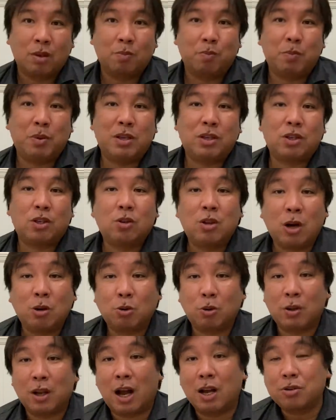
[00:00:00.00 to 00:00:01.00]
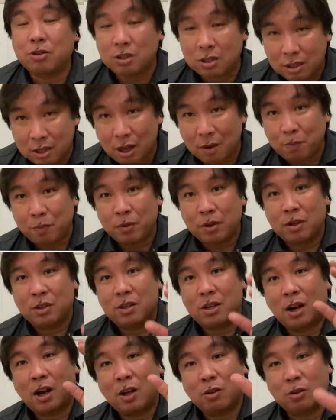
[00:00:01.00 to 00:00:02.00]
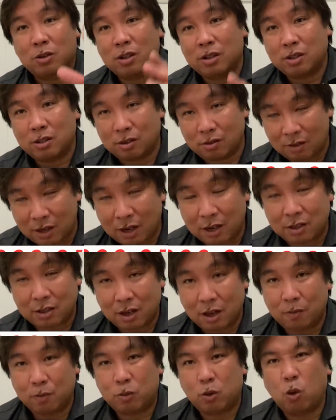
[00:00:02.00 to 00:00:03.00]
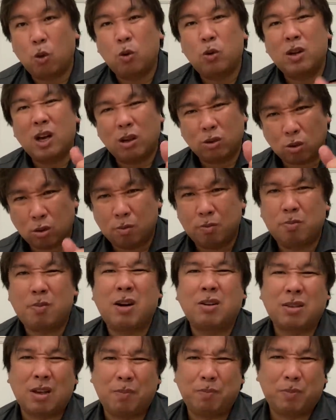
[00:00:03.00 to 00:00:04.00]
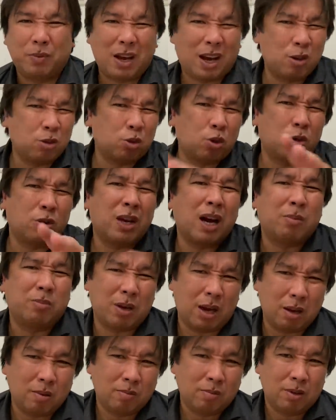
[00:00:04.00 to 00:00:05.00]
ピッチダウトで外して、セカンズ上げて、盗塁アウト、マルテ、あの走塁危ない。